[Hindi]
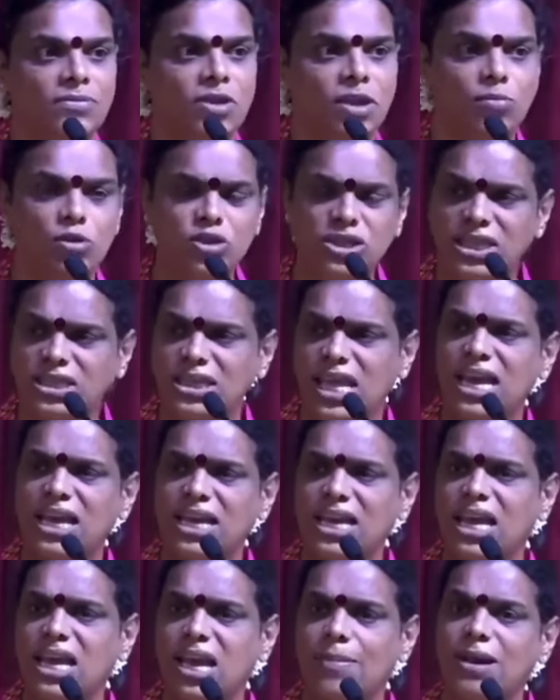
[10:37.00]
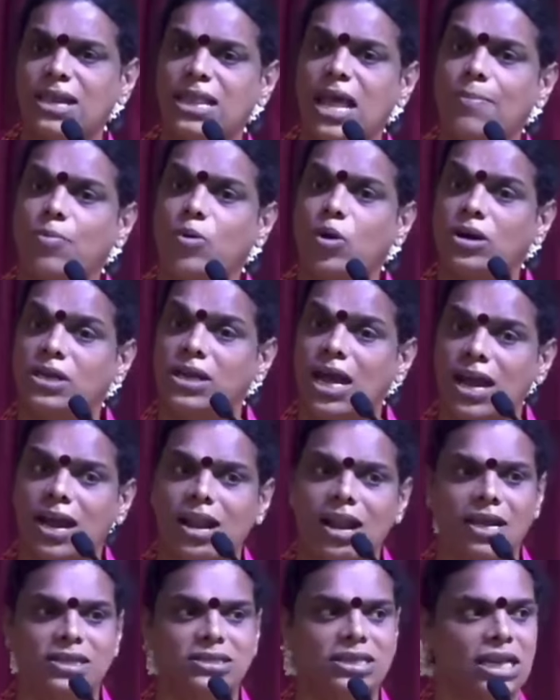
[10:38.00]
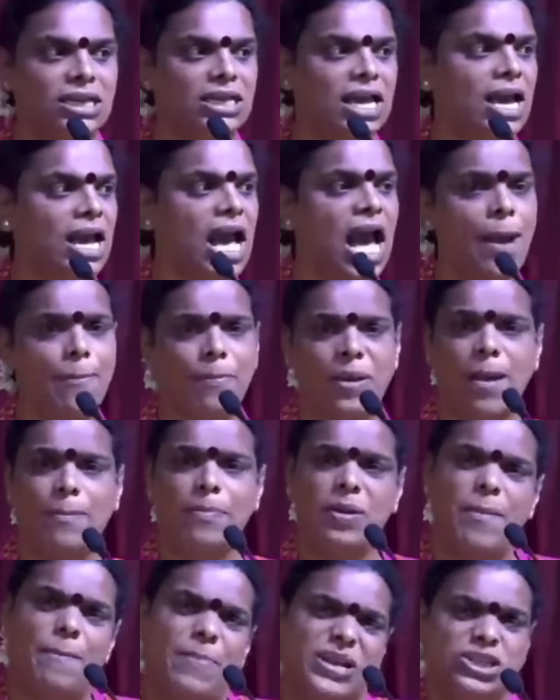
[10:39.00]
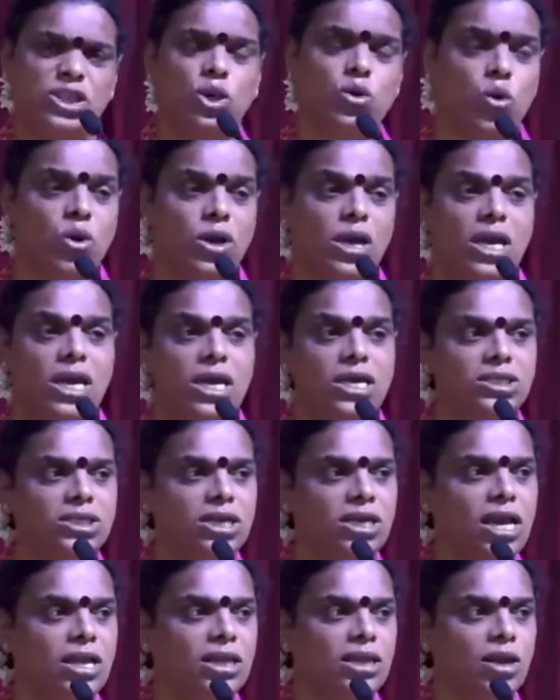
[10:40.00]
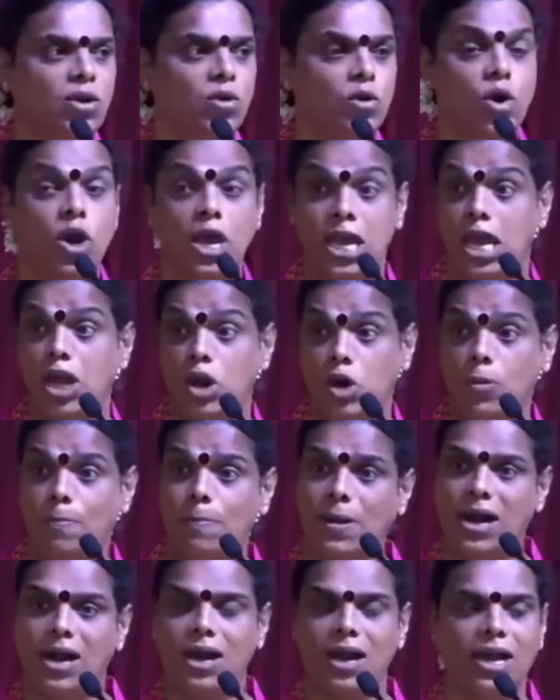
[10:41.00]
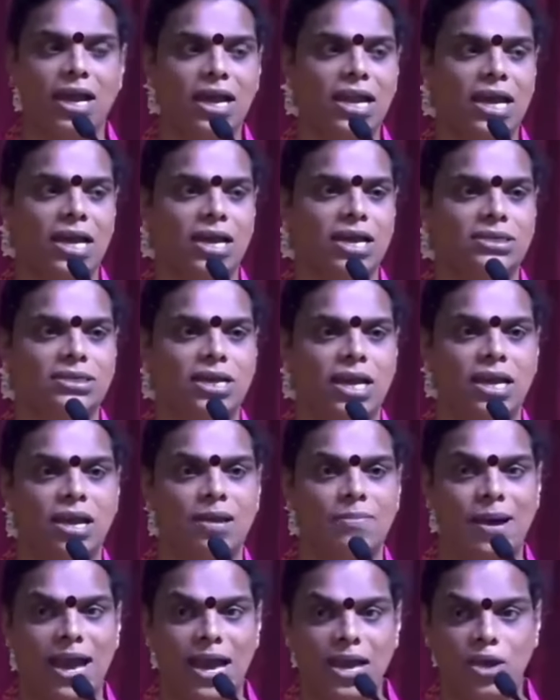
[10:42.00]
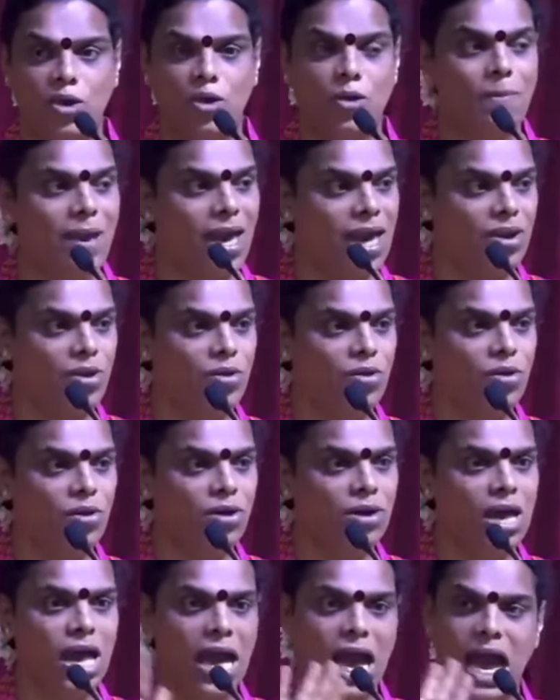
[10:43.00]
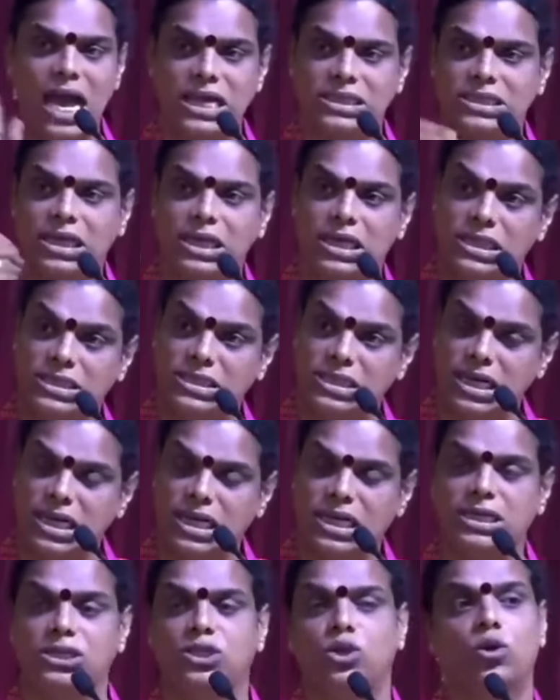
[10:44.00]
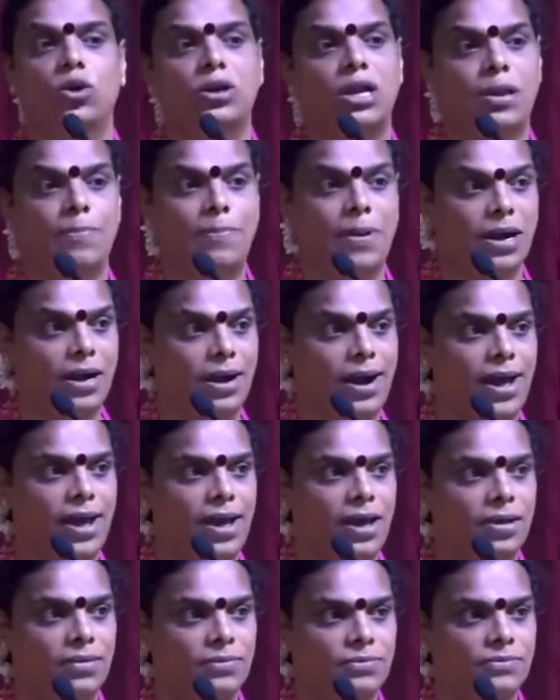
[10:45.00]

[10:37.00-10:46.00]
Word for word: मुझे देखने के बाद आपको डर लग जाता है आप अपने बच्चे को खींच लेते हो ये लोग पकड़ के लेके जाएंगे भाइयों बहनों आज तक किसी ने किसी को नहीं पकड़ा है